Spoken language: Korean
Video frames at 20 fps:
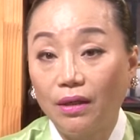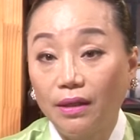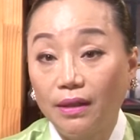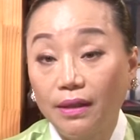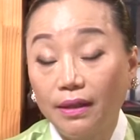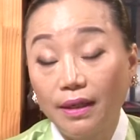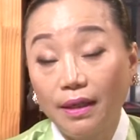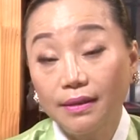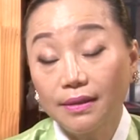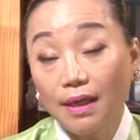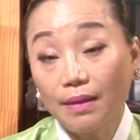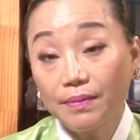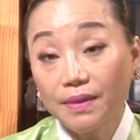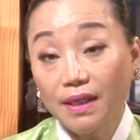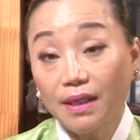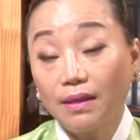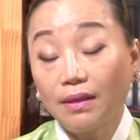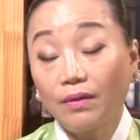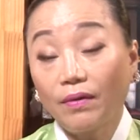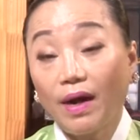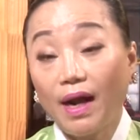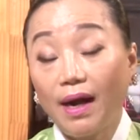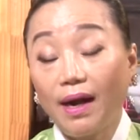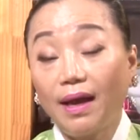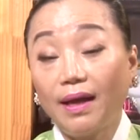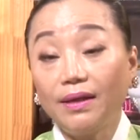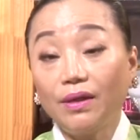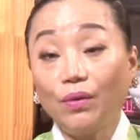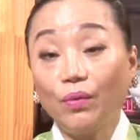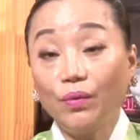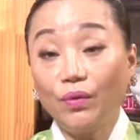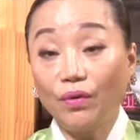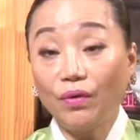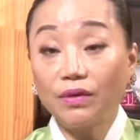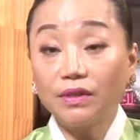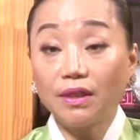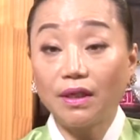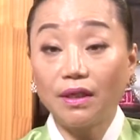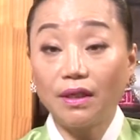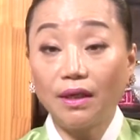이게 삼재는 환란이 오는
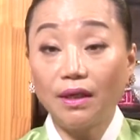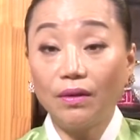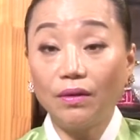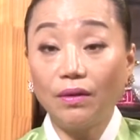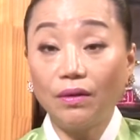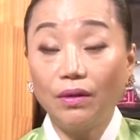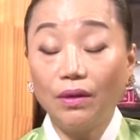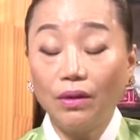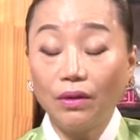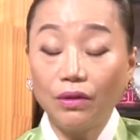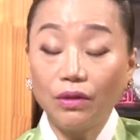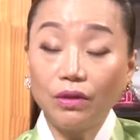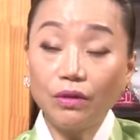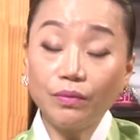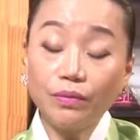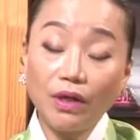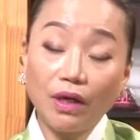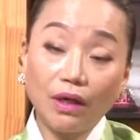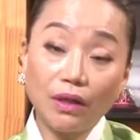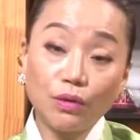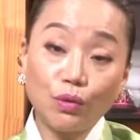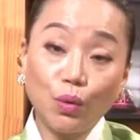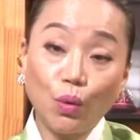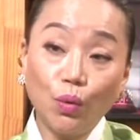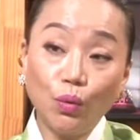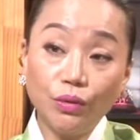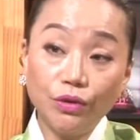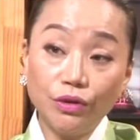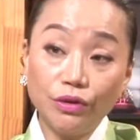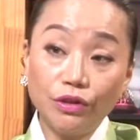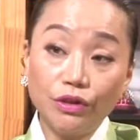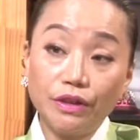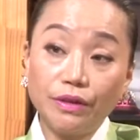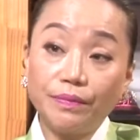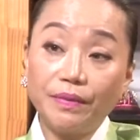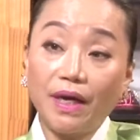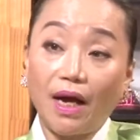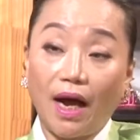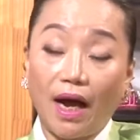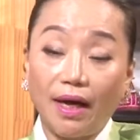거잖아요. 그럼 내가 좋은
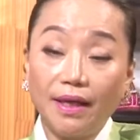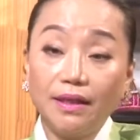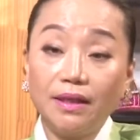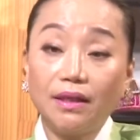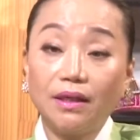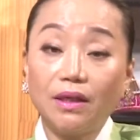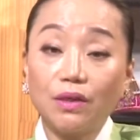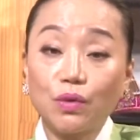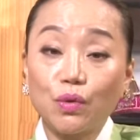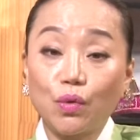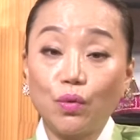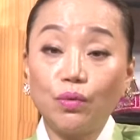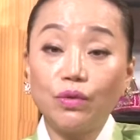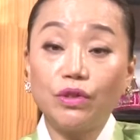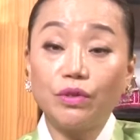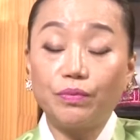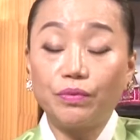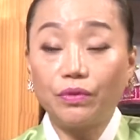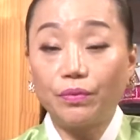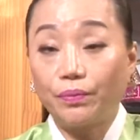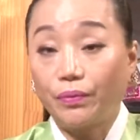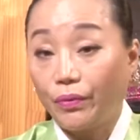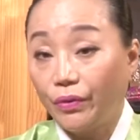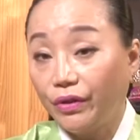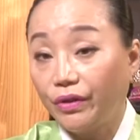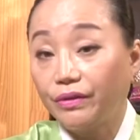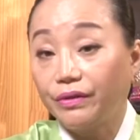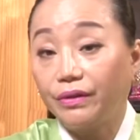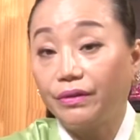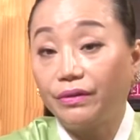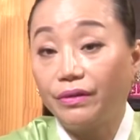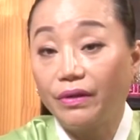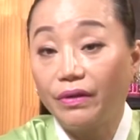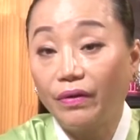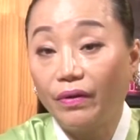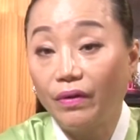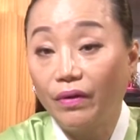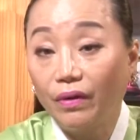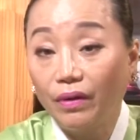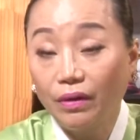집이 아닌 게 좋은 집으로 보이거든요.
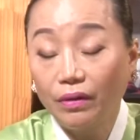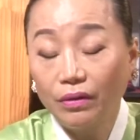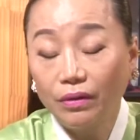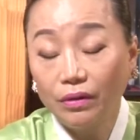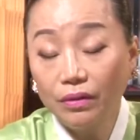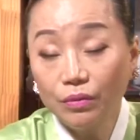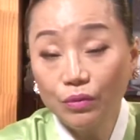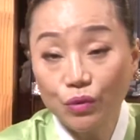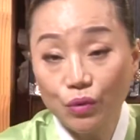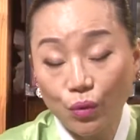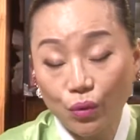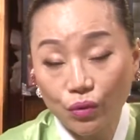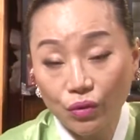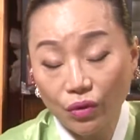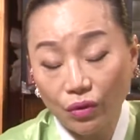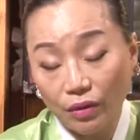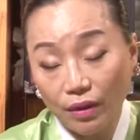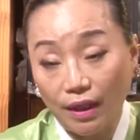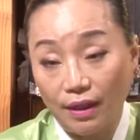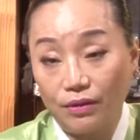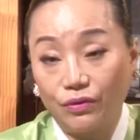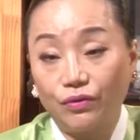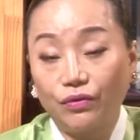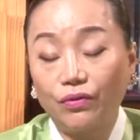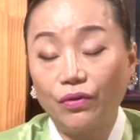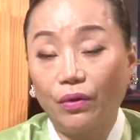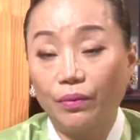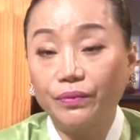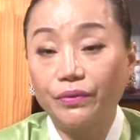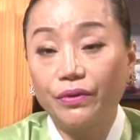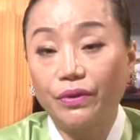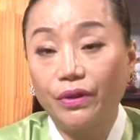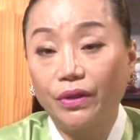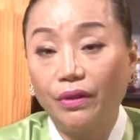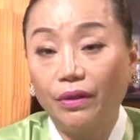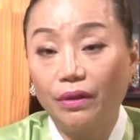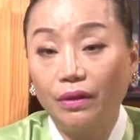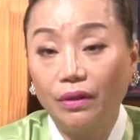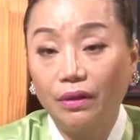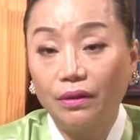그럼 좋은 터로 갈 수가 없어요.
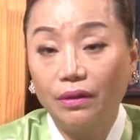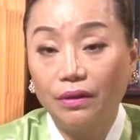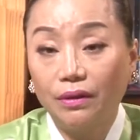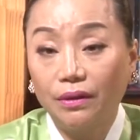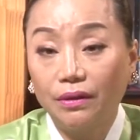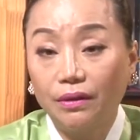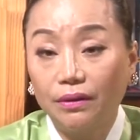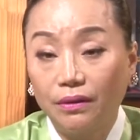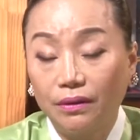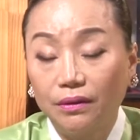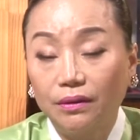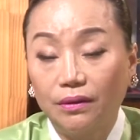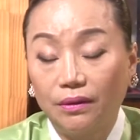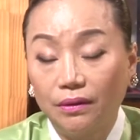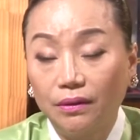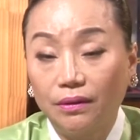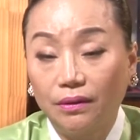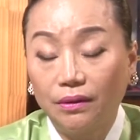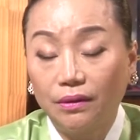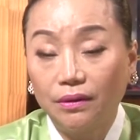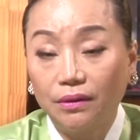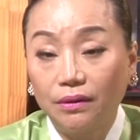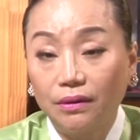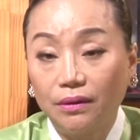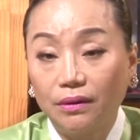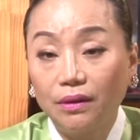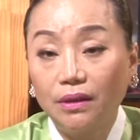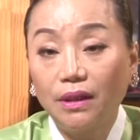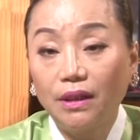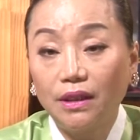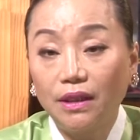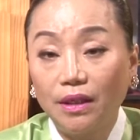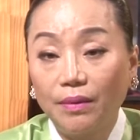그러기